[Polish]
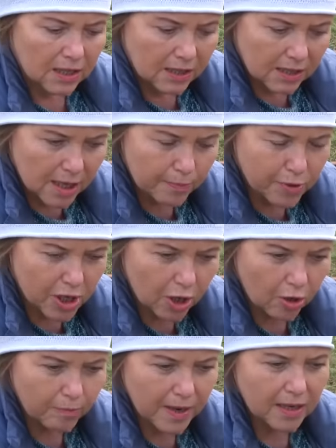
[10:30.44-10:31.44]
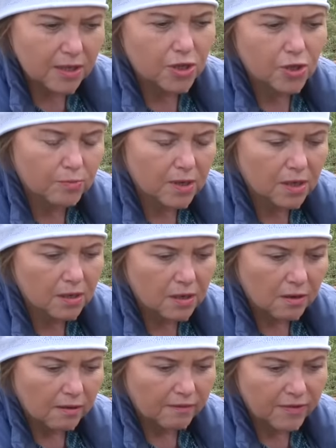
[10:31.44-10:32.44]
Nie przekopaliśmy,
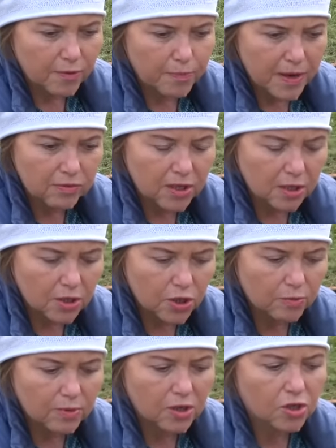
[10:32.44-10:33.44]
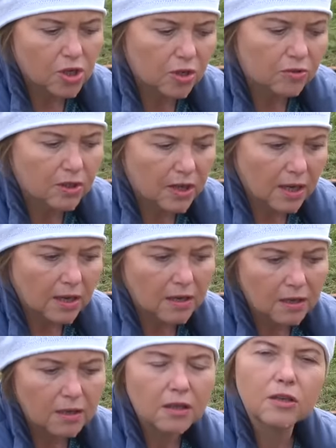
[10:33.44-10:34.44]
wypełniliśmy grządkę
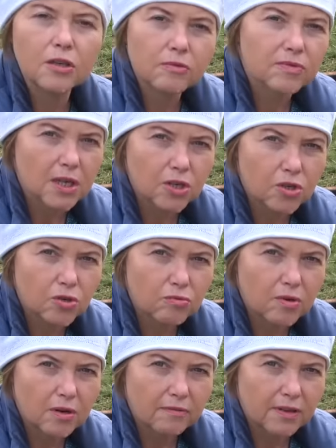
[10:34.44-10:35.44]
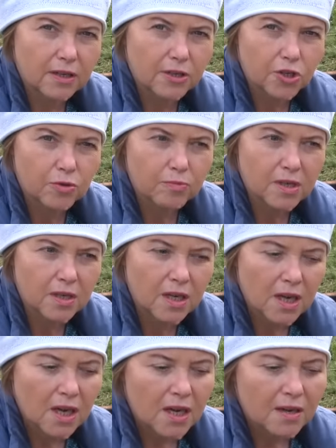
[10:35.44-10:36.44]
i ją zaściółkowaliśmy.
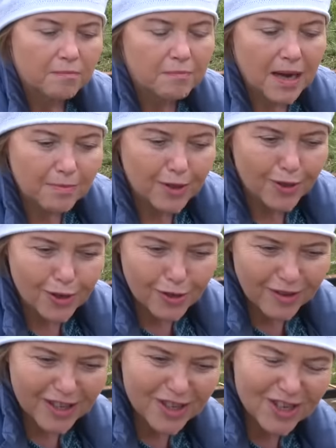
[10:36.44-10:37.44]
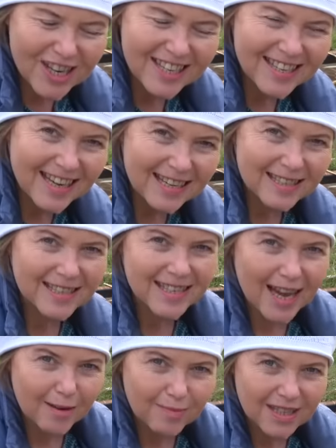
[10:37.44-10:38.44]
Mamy doświadczenia z
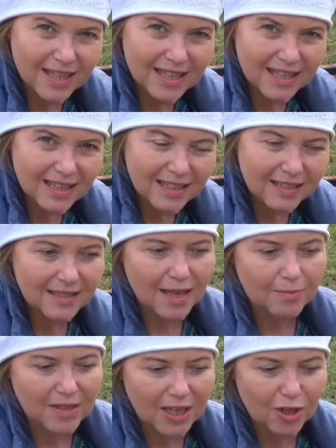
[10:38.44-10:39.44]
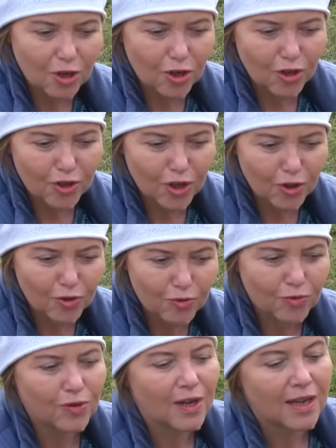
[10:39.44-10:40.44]
tamtych, z tamtego
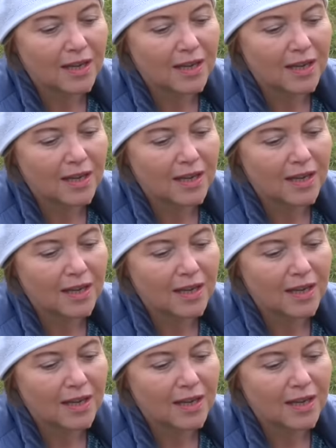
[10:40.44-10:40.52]
ogrodu.